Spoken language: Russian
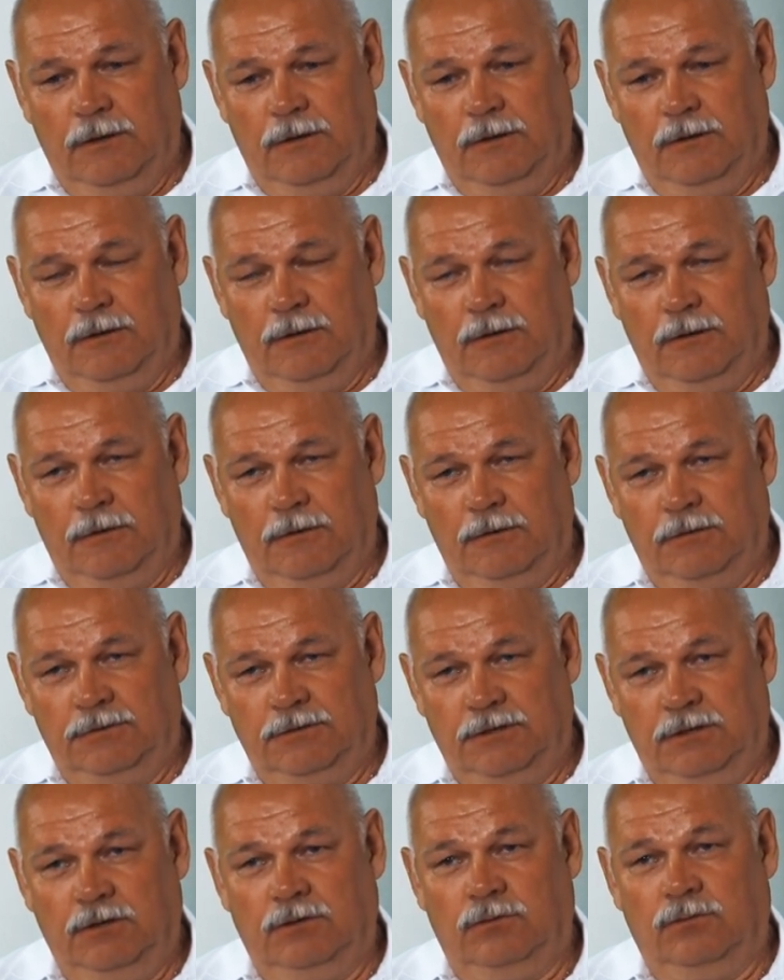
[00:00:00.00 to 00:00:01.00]
Э,
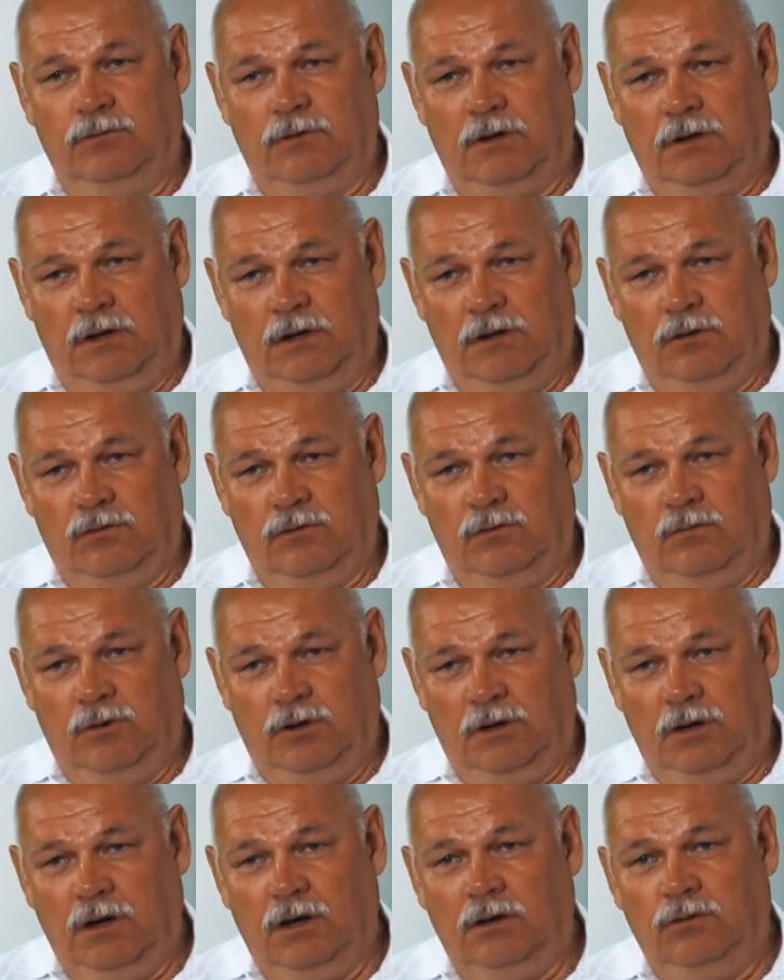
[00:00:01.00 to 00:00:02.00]
зенитную ракетную
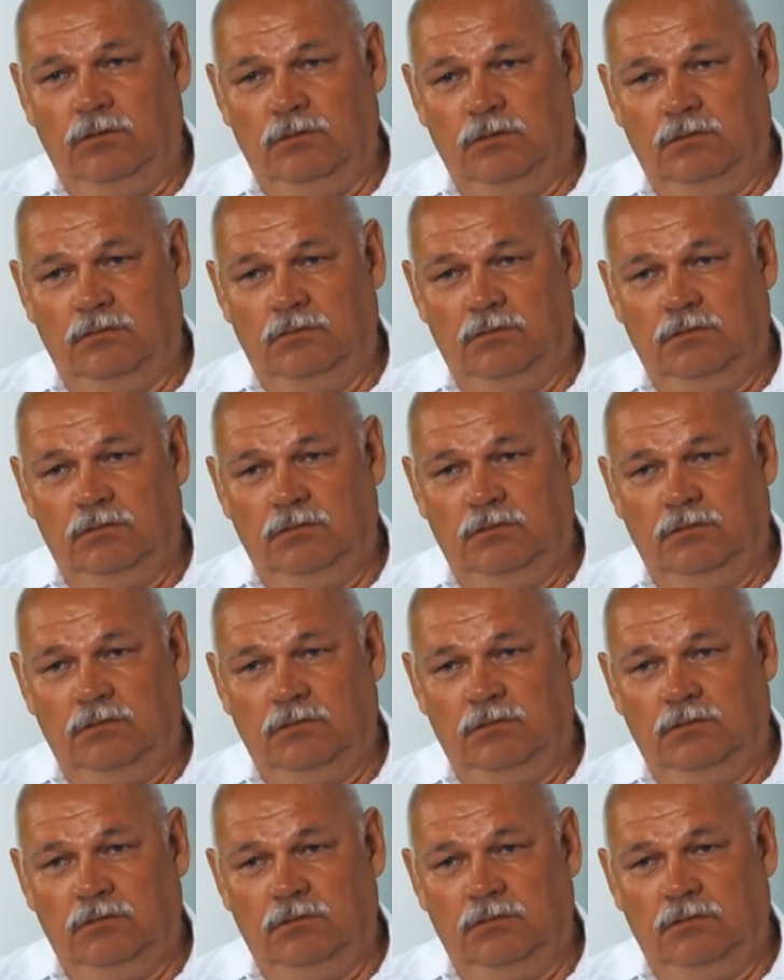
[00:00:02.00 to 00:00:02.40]
бригаду.